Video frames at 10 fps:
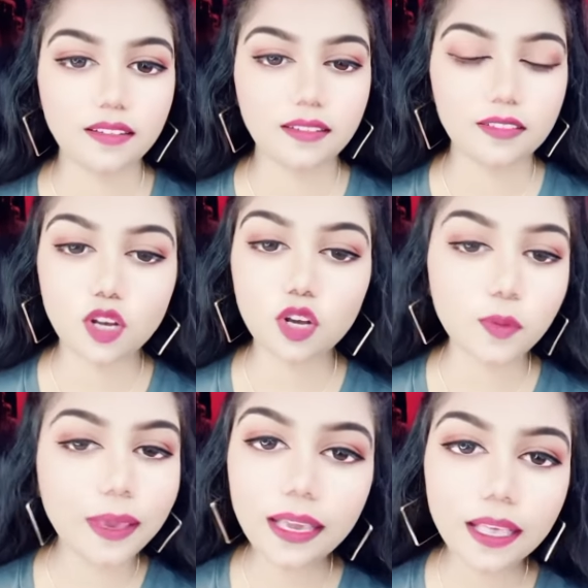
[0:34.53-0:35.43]
যখন
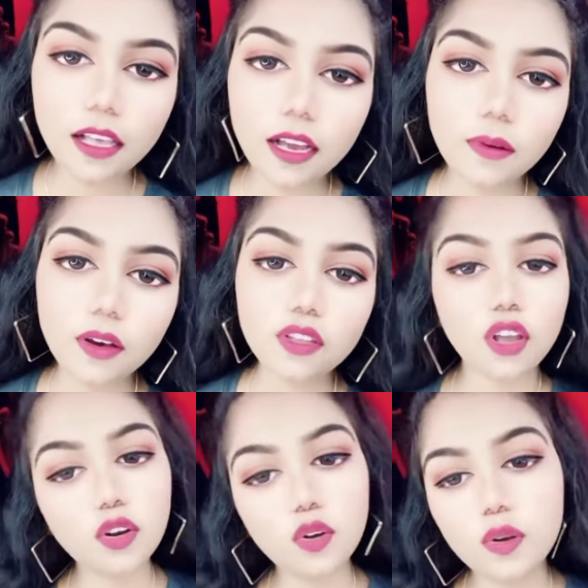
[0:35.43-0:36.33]
মিঙ্গেল হব তখন
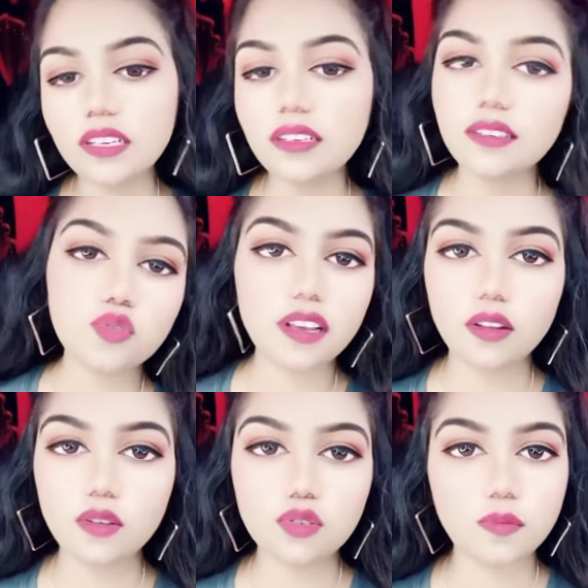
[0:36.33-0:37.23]
ওইটা চলে গেল
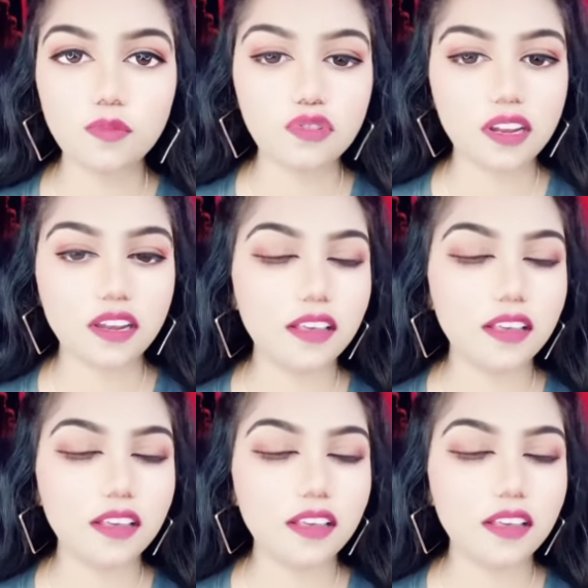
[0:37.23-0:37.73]
সমস্যা নেই